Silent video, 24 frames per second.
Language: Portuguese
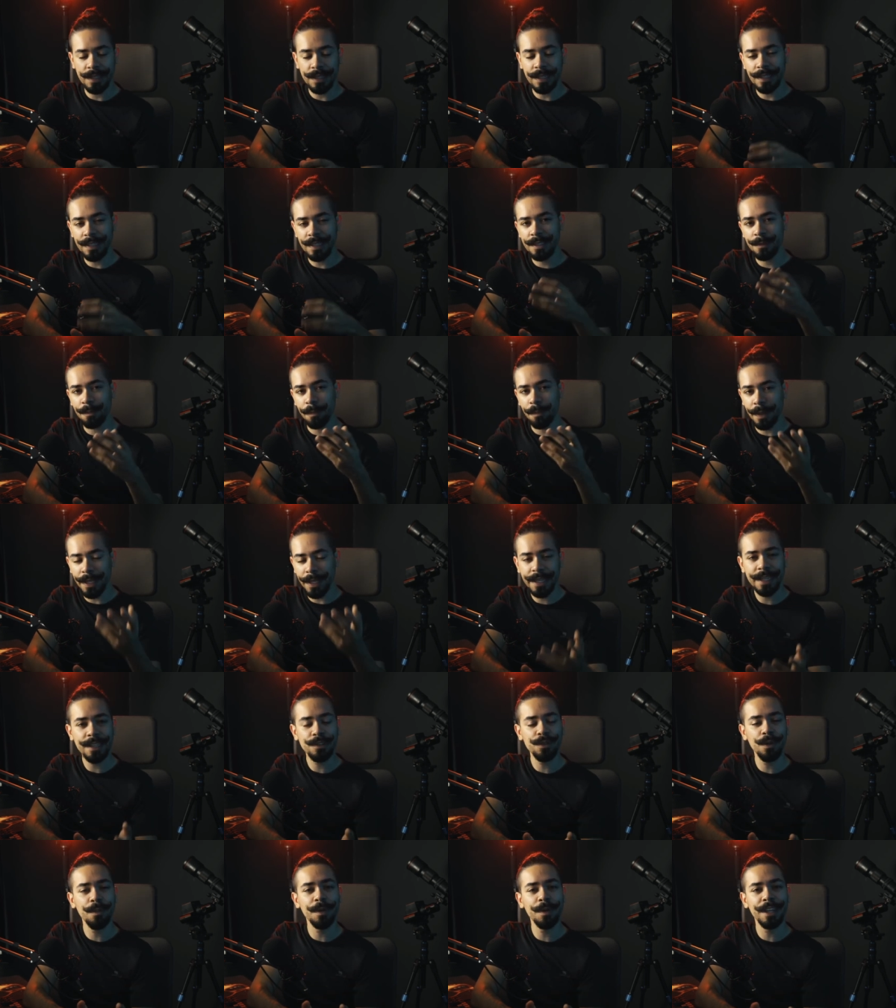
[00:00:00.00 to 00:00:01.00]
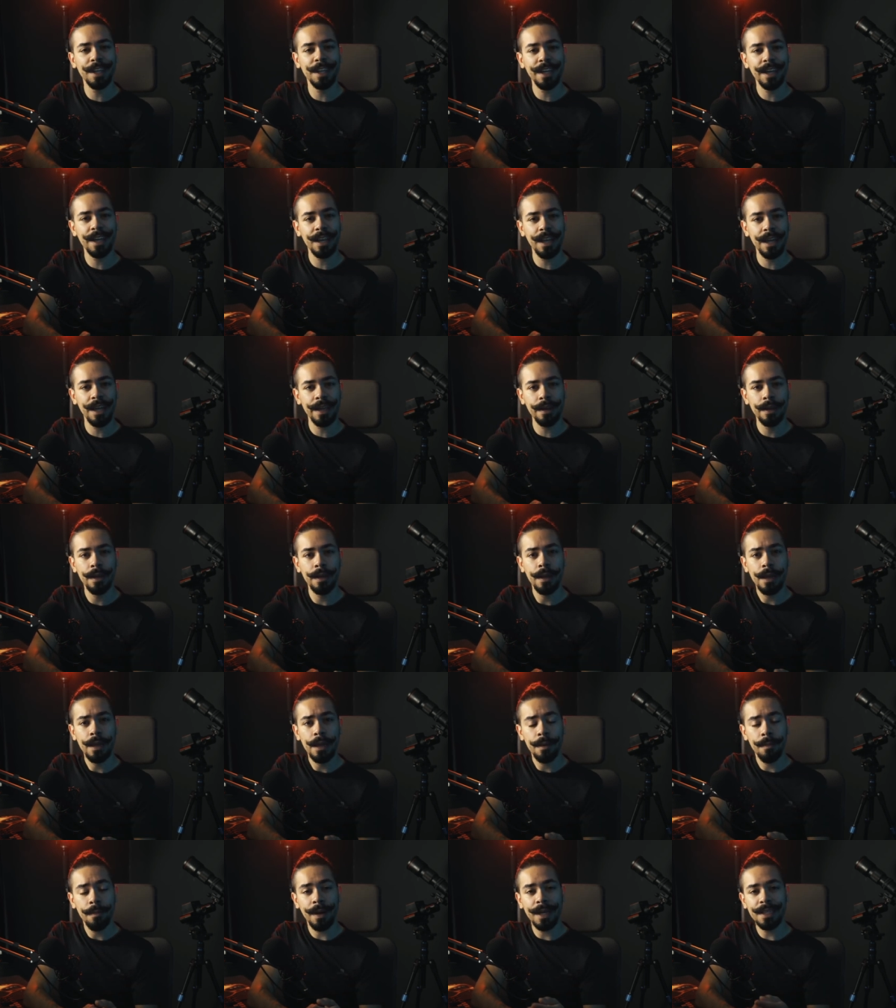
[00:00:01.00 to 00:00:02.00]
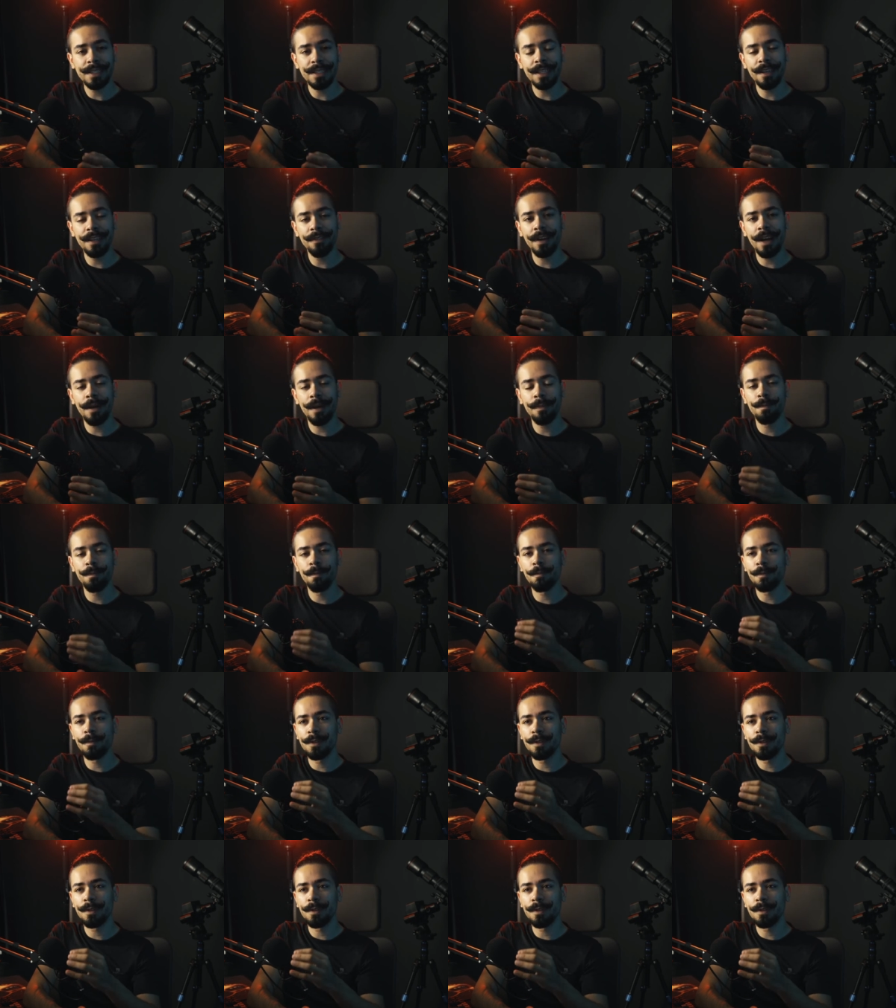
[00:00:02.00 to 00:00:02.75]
Ele explica de uma maneira clara, mas ele vai